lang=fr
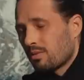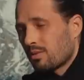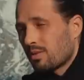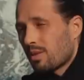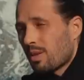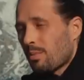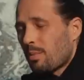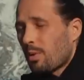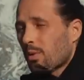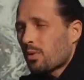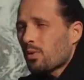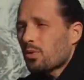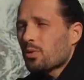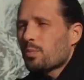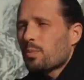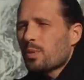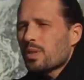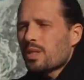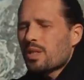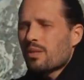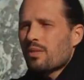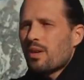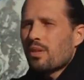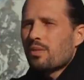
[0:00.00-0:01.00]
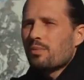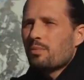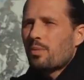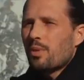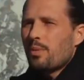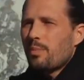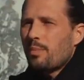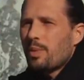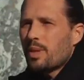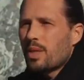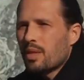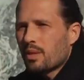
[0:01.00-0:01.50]
Donc, c'est important, je pense, d'avoir une
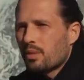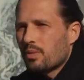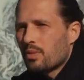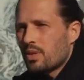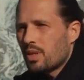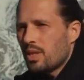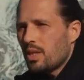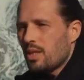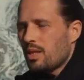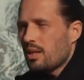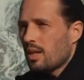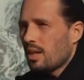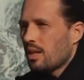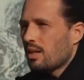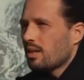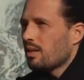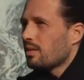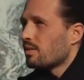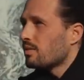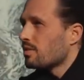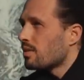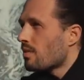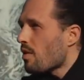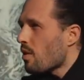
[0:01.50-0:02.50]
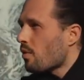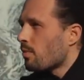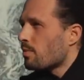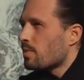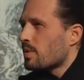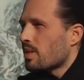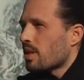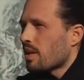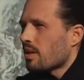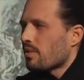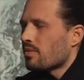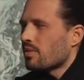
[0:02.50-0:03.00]
bonne pédagogie, savoir
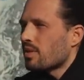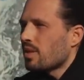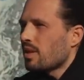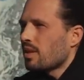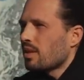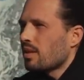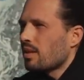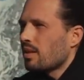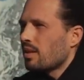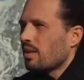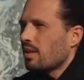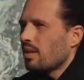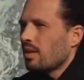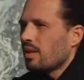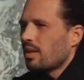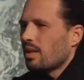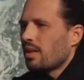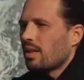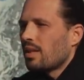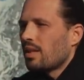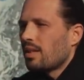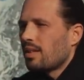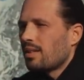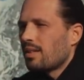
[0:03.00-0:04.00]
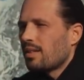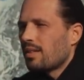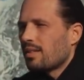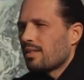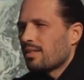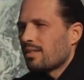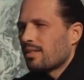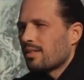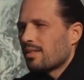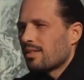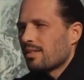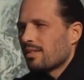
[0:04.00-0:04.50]
observer et
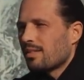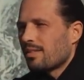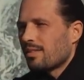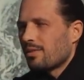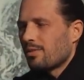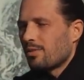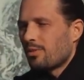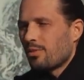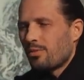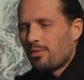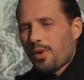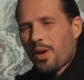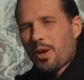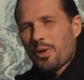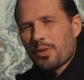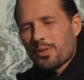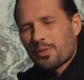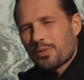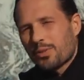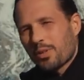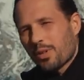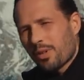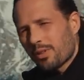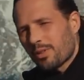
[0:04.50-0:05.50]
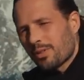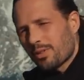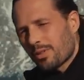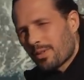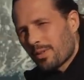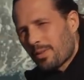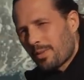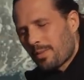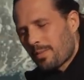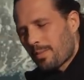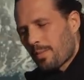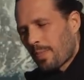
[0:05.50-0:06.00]
de faire en sorte
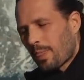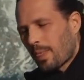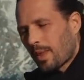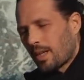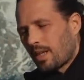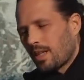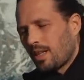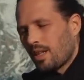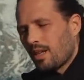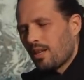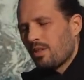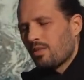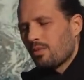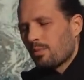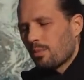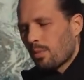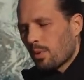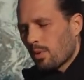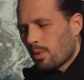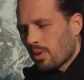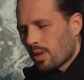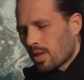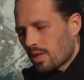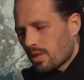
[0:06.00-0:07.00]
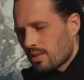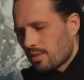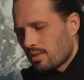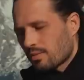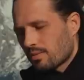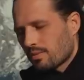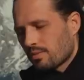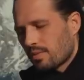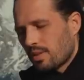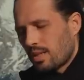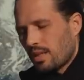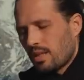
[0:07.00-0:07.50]
qu'il y ait une
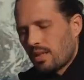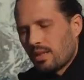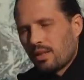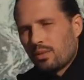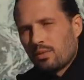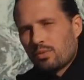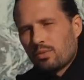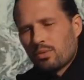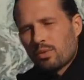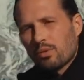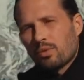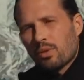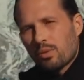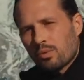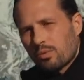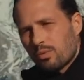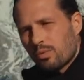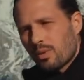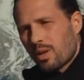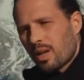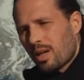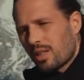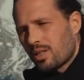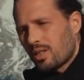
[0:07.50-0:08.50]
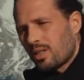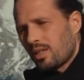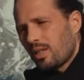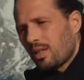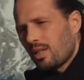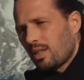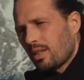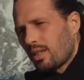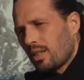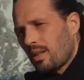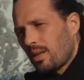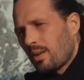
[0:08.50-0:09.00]
progression. Et toujours
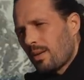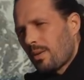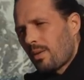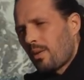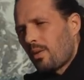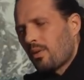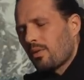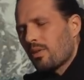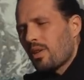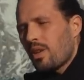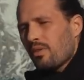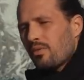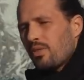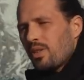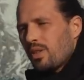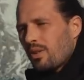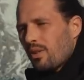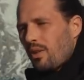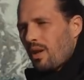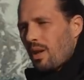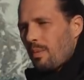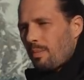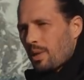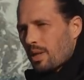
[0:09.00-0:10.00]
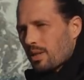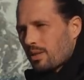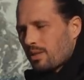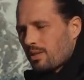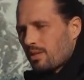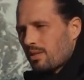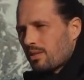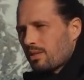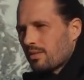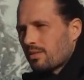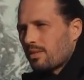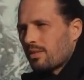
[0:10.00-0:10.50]
d'encourager en invitant la
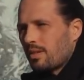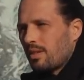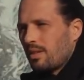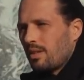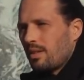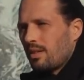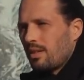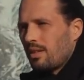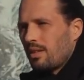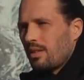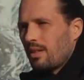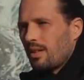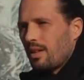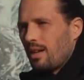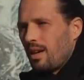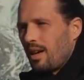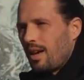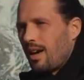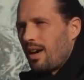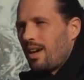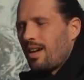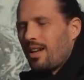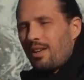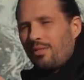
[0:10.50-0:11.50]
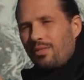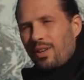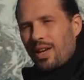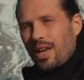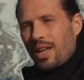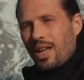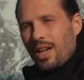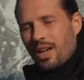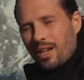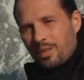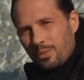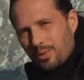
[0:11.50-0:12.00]
personne à aller vers
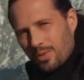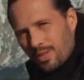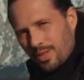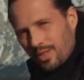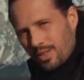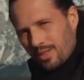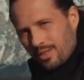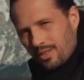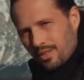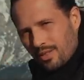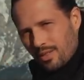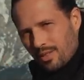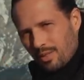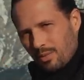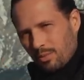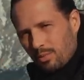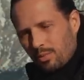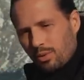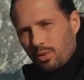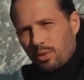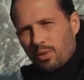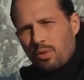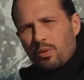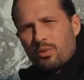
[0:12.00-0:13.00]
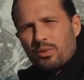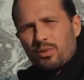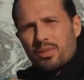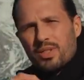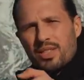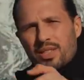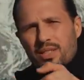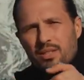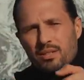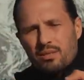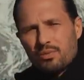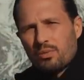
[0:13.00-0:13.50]
la réussite plutôt qu'en lui
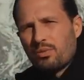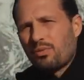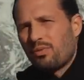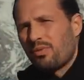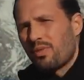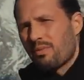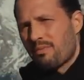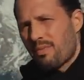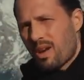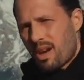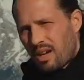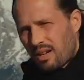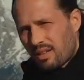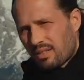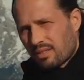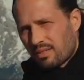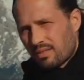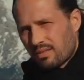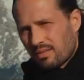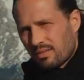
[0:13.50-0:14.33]
disant tu fais mal.